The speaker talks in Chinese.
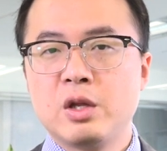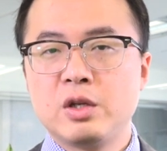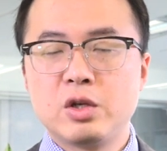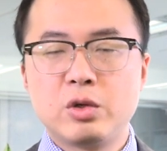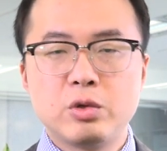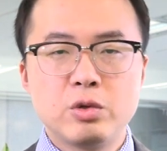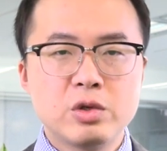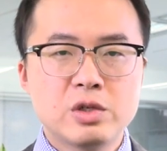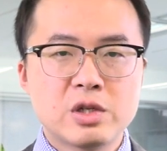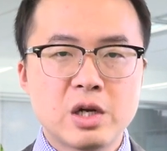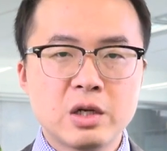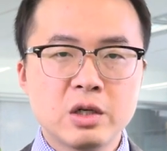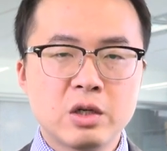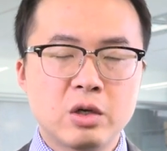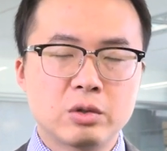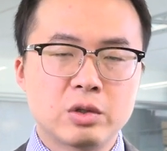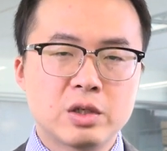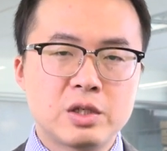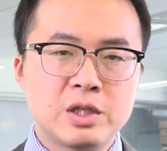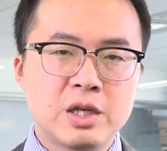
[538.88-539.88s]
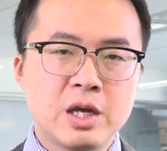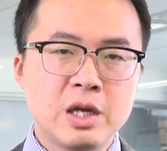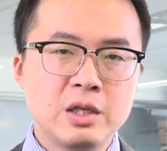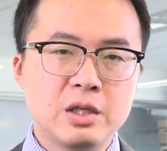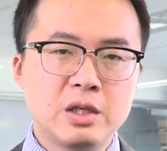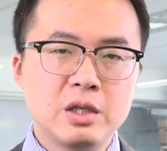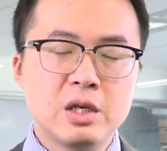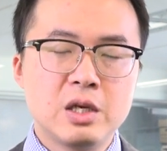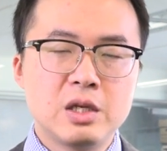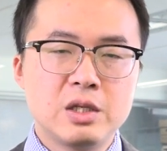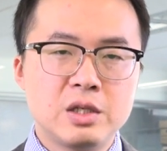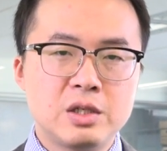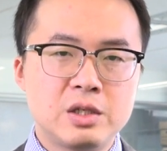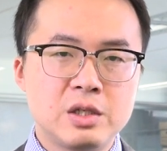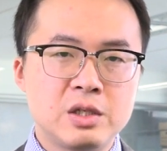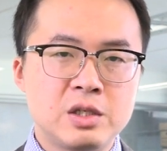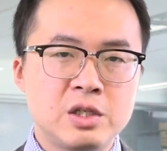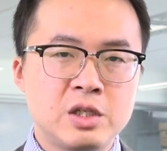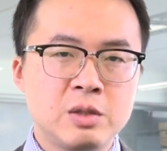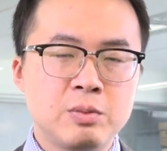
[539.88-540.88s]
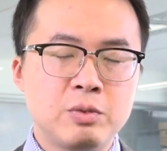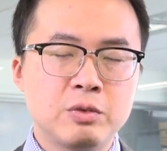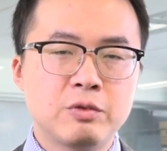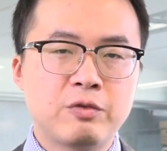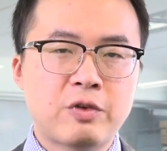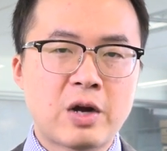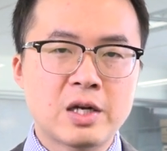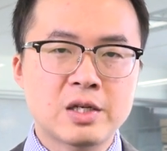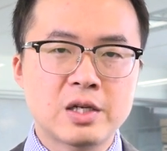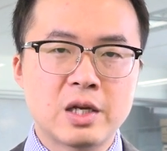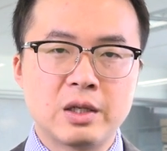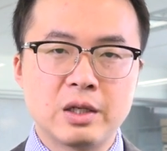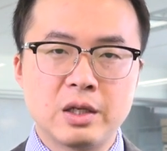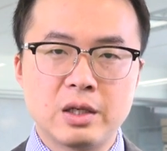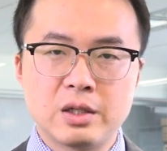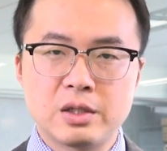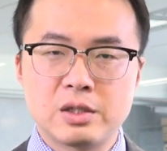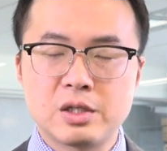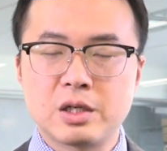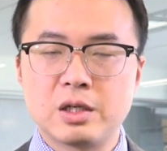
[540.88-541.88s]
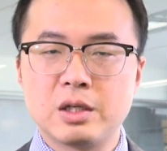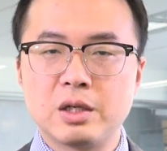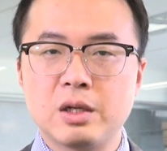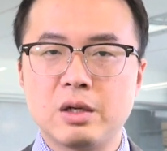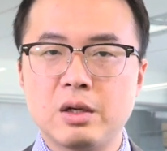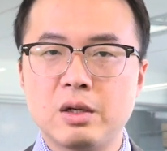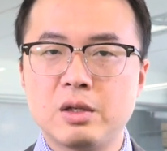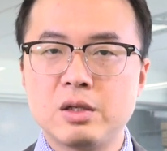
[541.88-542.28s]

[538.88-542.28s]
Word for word: 由于人口的迁移以及西部发展的这个